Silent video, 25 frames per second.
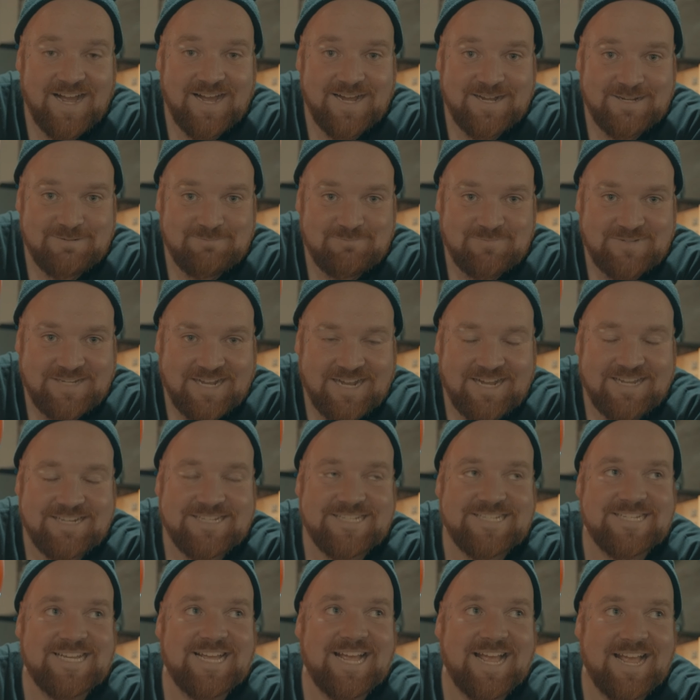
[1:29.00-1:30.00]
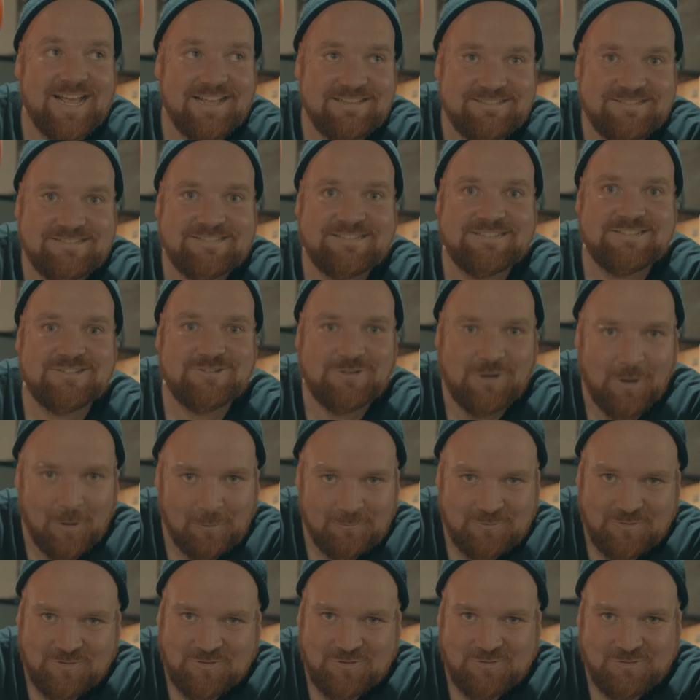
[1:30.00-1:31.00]
haben gerade Es
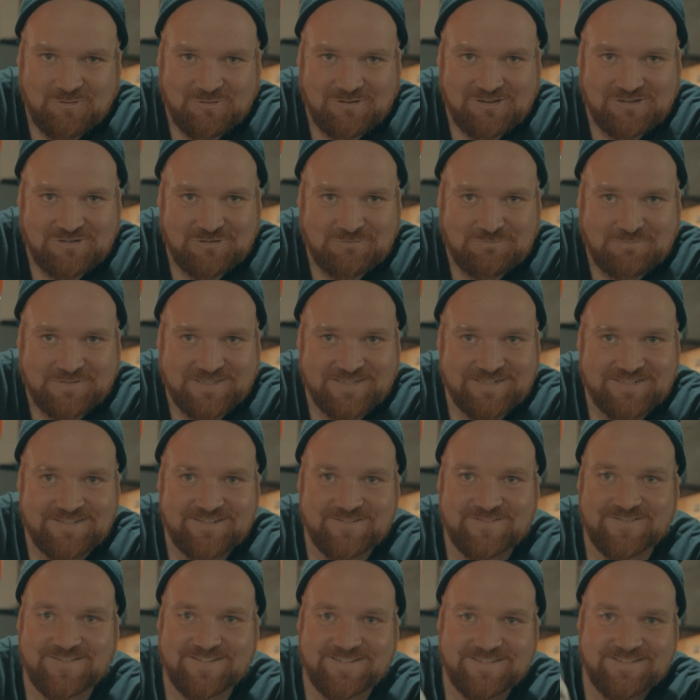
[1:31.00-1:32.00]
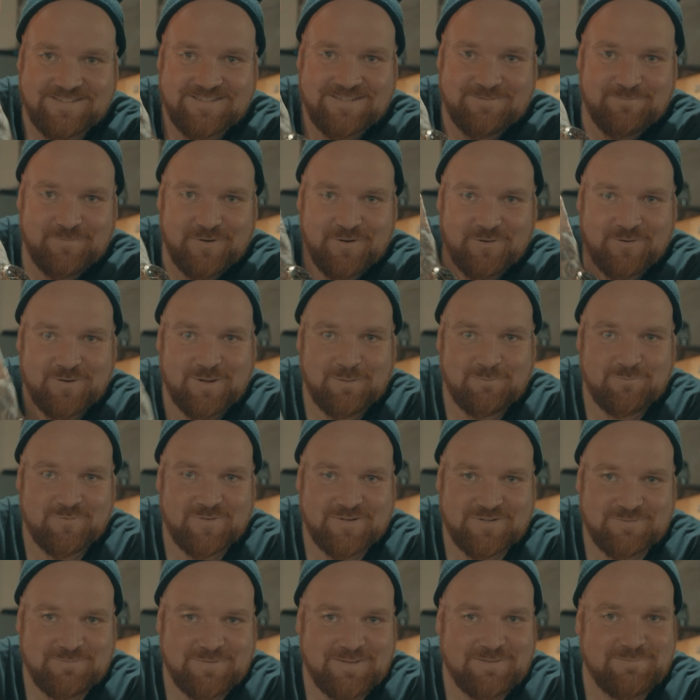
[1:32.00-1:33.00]
kommt zurück gespielt und den Ballon haben
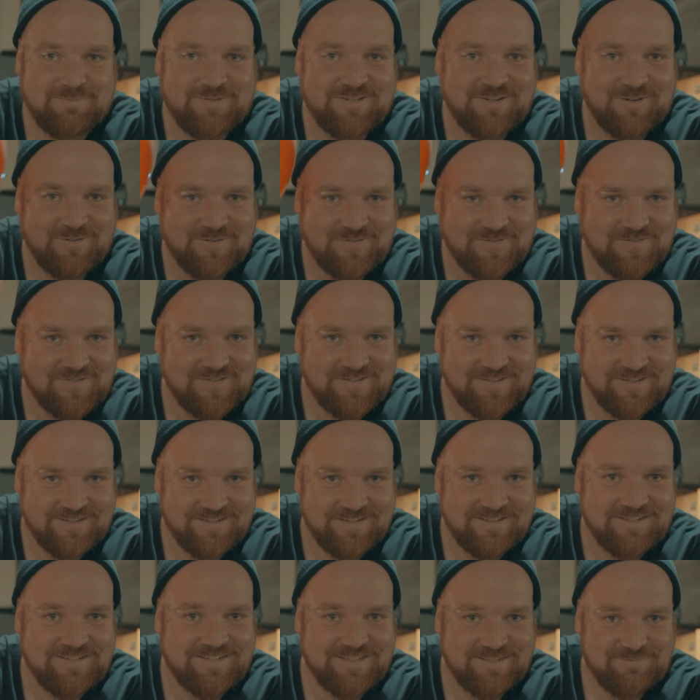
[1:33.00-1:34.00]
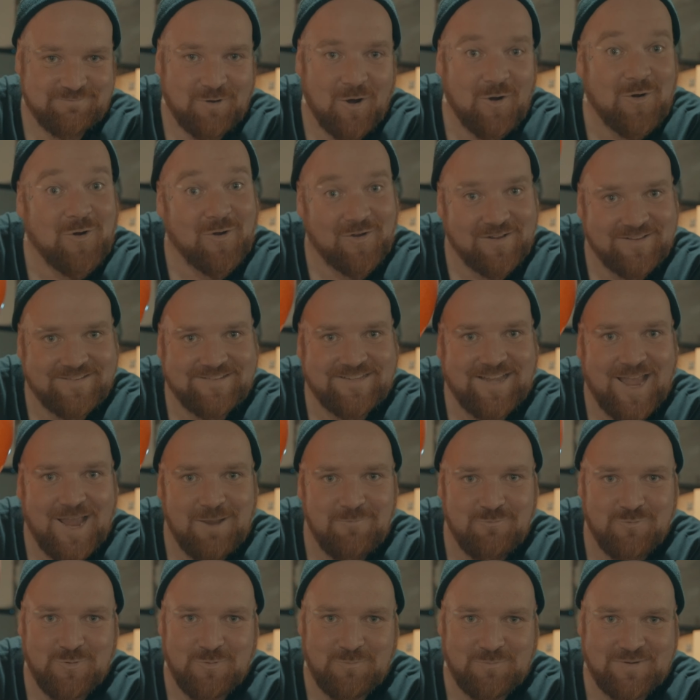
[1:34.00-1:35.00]
wir schon mal mit aus äh, dem Horror
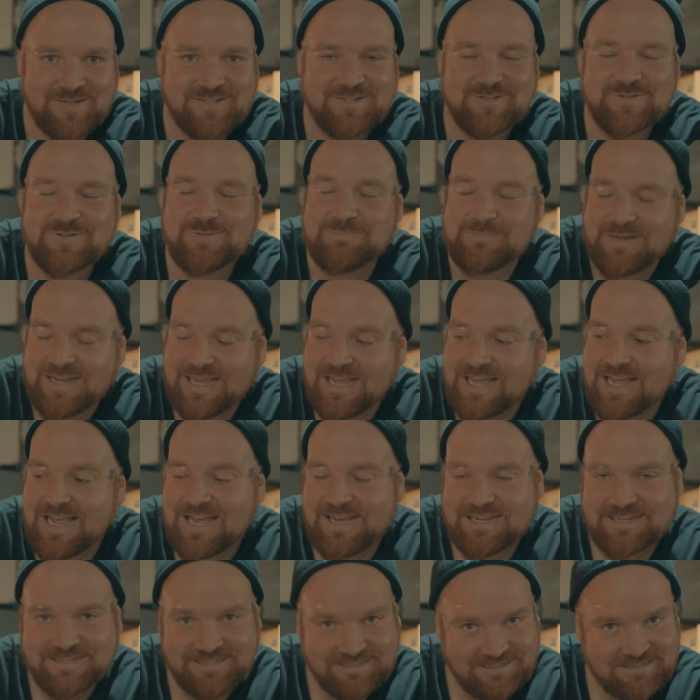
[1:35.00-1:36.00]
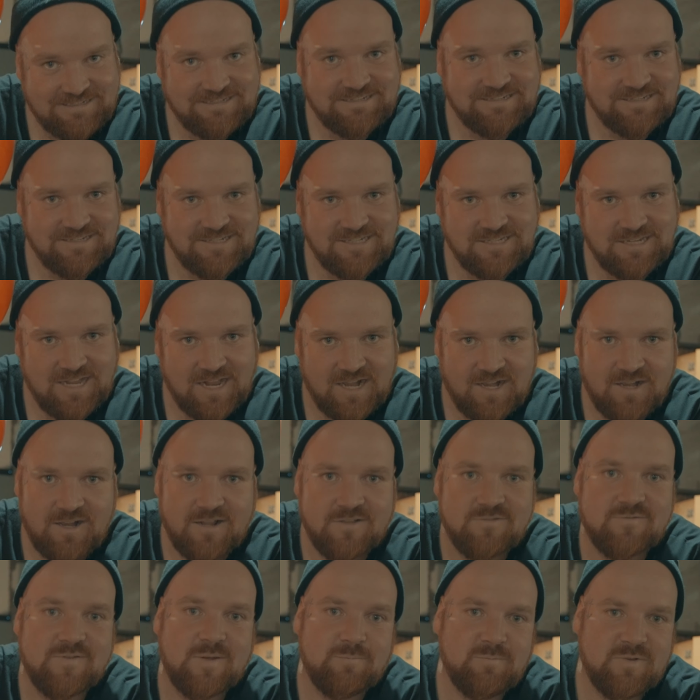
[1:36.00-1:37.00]
Escape Room mitgenommen. Richtig, richtig geil.
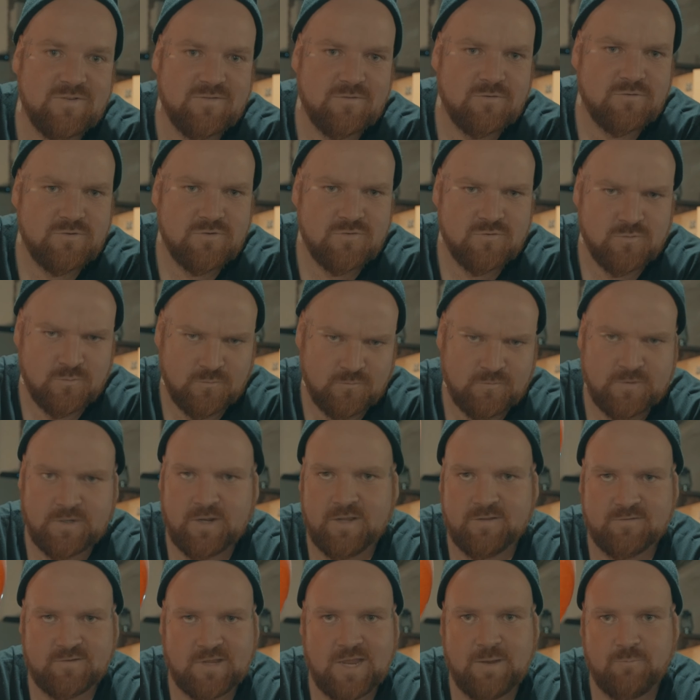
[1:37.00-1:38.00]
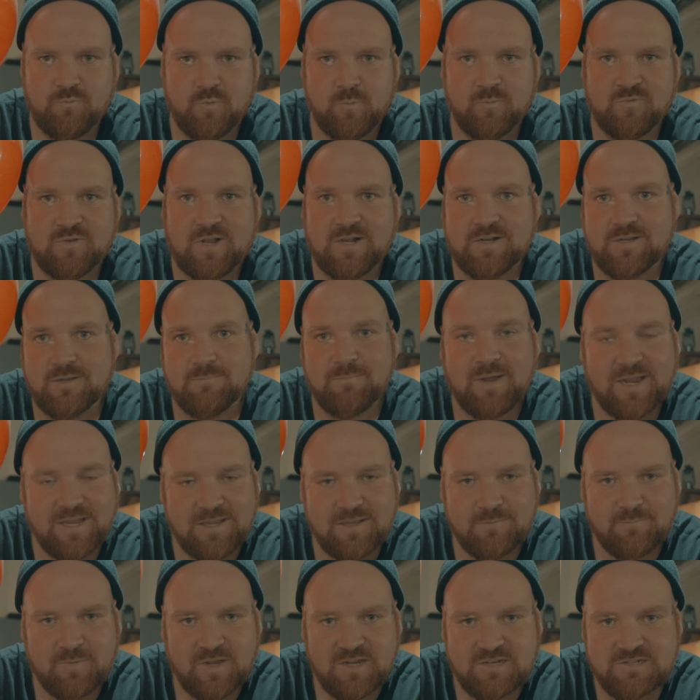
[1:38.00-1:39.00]
Also wir haben jetzt noch nicht so viele Escape Rooms
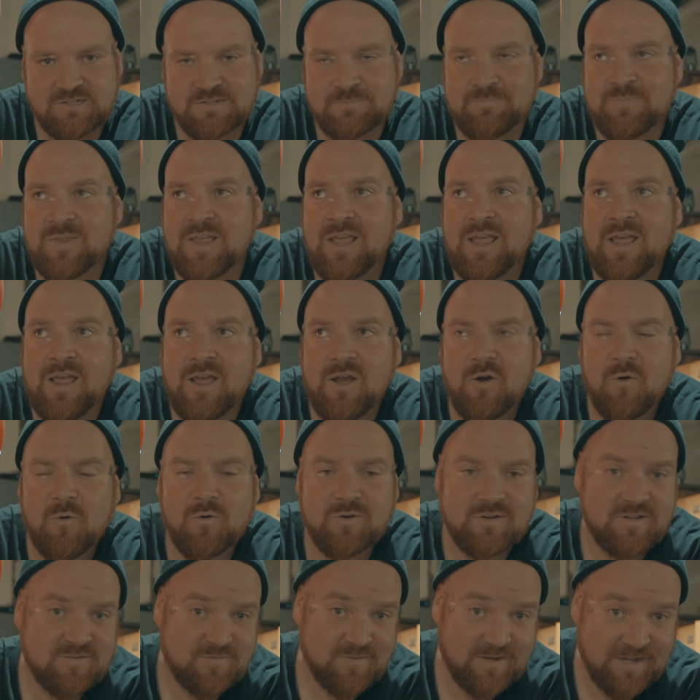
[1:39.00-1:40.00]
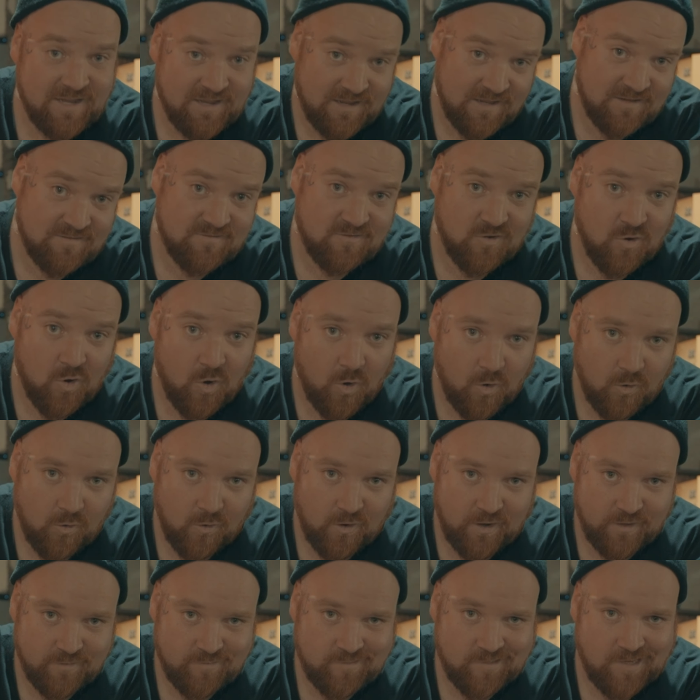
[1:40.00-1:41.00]
allgemein gemacht und das war der erste
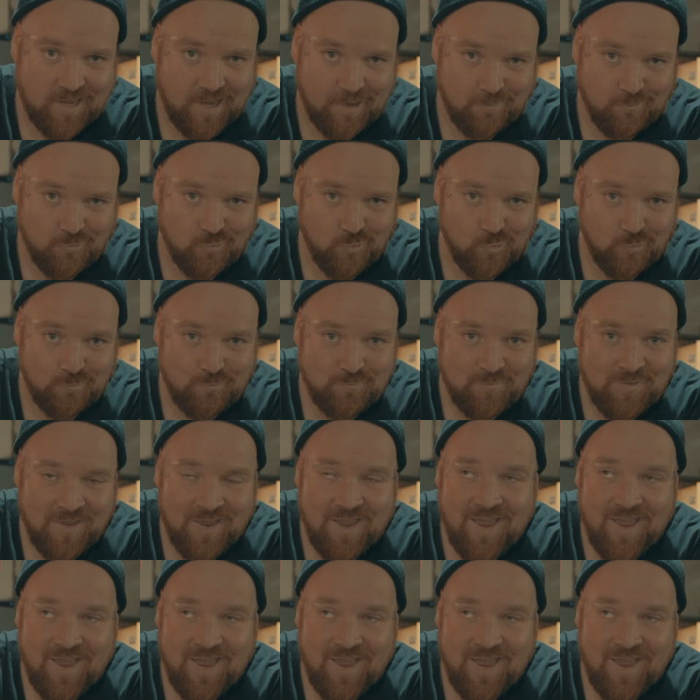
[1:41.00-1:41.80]
Horror Escape Room.